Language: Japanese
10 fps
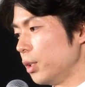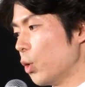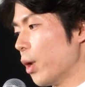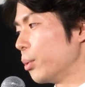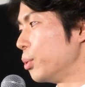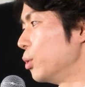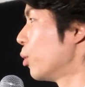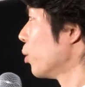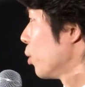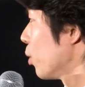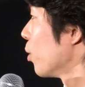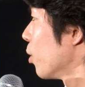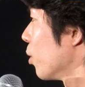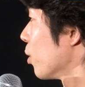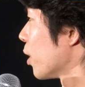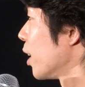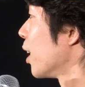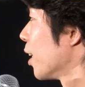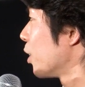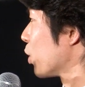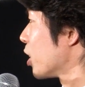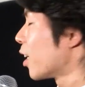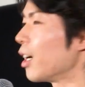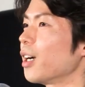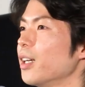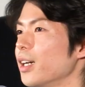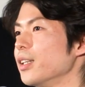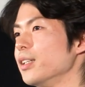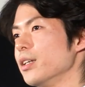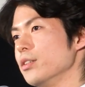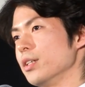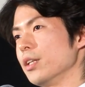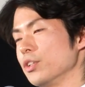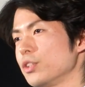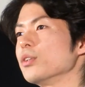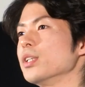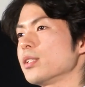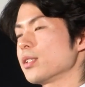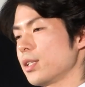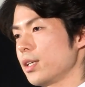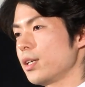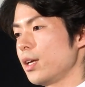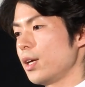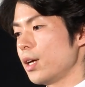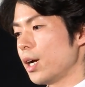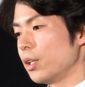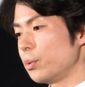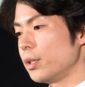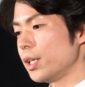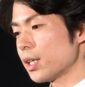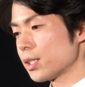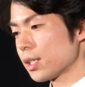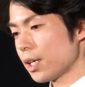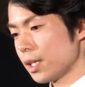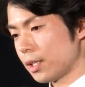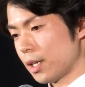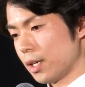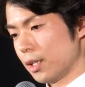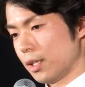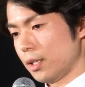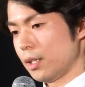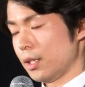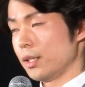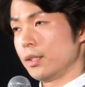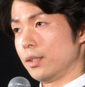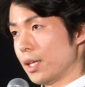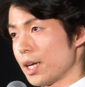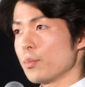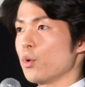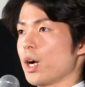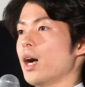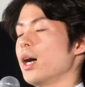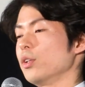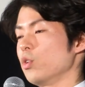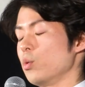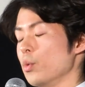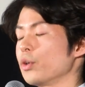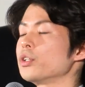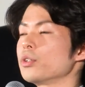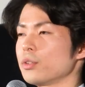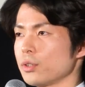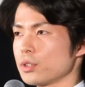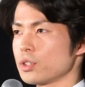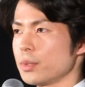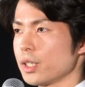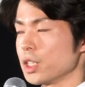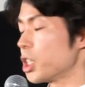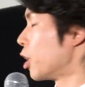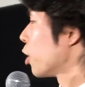要は不動の起点として輝いているあの人ですねあのフィギュアスケーター誰もがあの目標とすべき指